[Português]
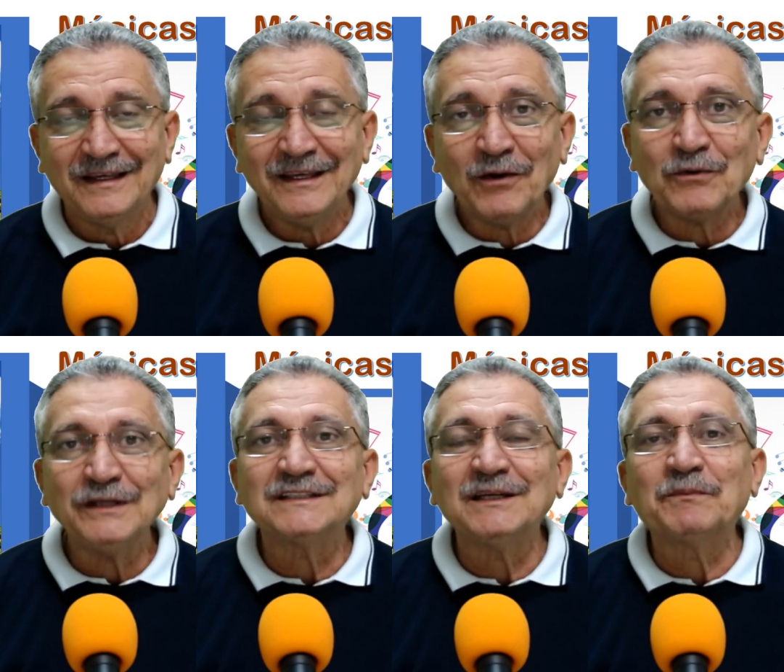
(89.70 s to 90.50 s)
E eu
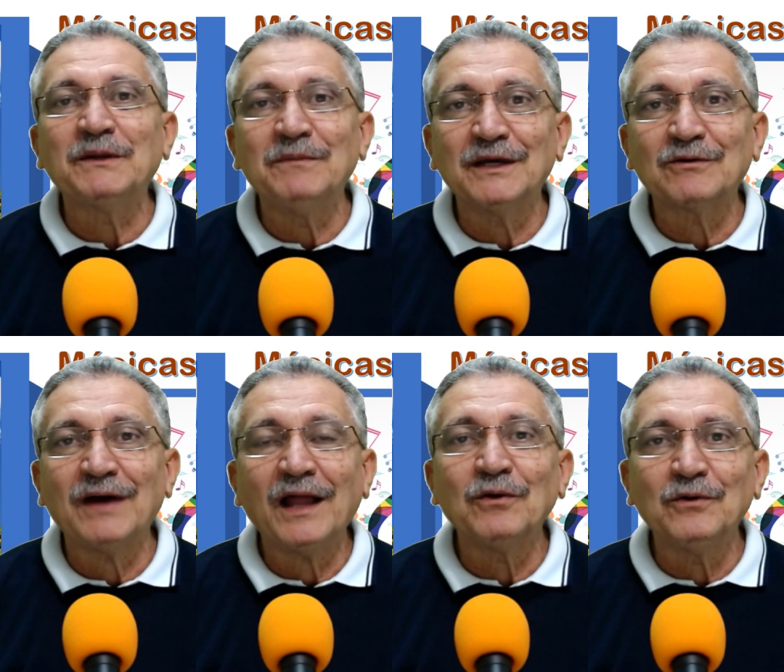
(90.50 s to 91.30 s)
conheci primeiro
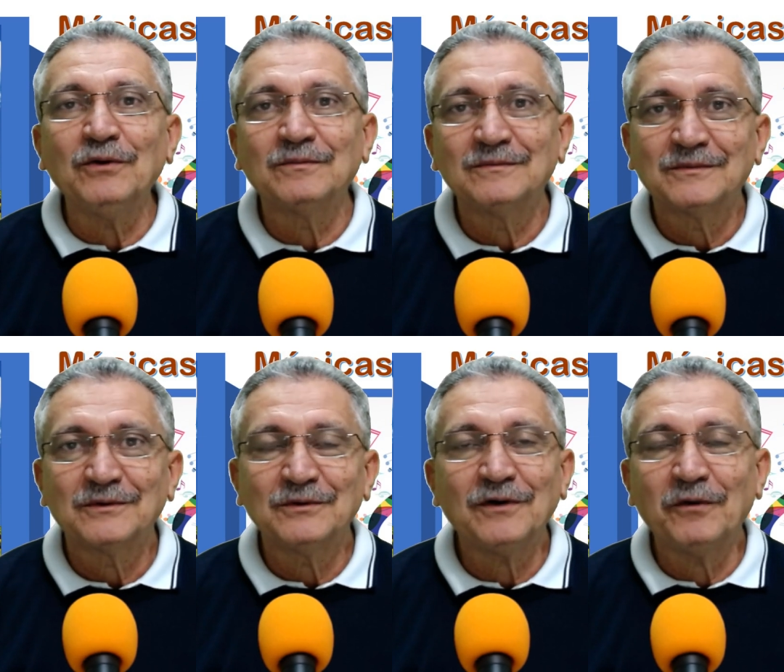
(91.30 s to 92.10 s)
a Lu,
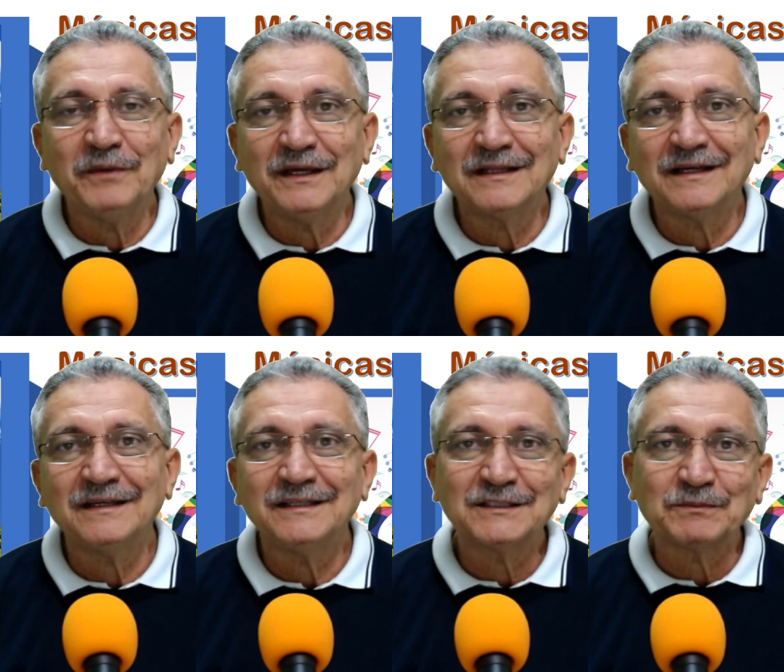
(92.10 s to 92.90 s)
Lu Almeida,
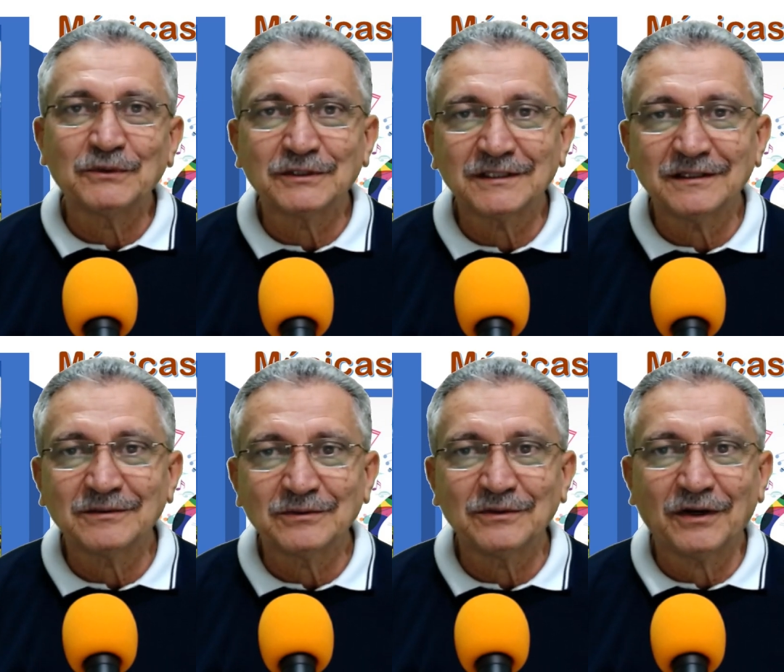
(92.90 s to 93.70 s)
esposa
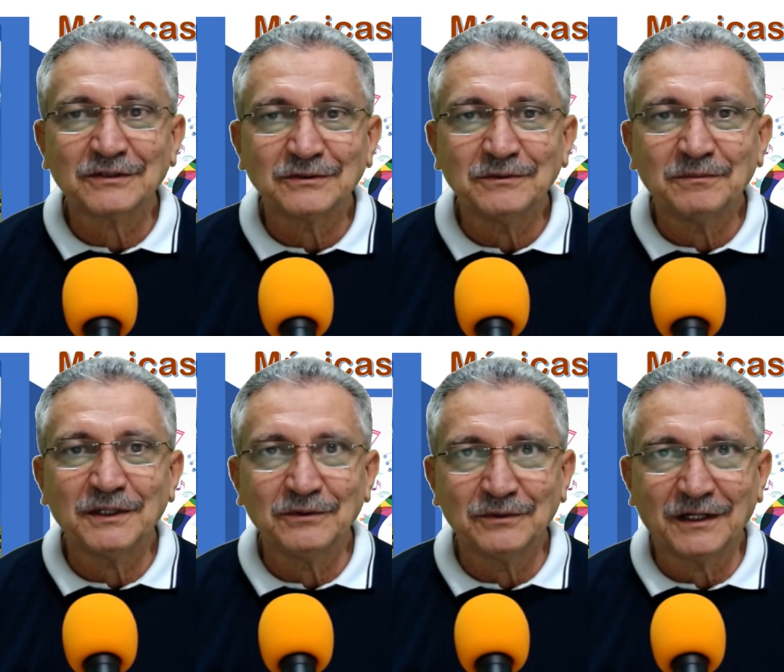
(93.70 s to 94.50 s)
do nosso
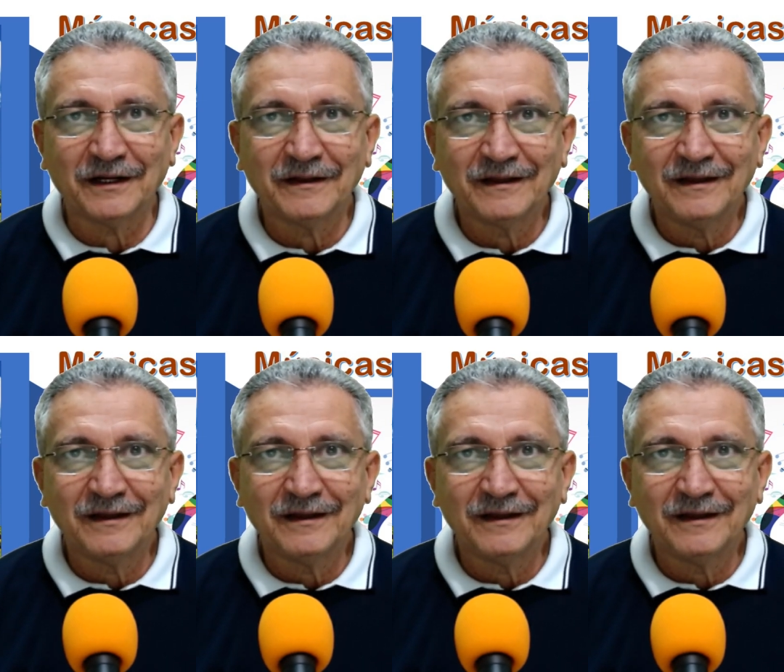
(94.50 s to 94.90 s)
Manuca.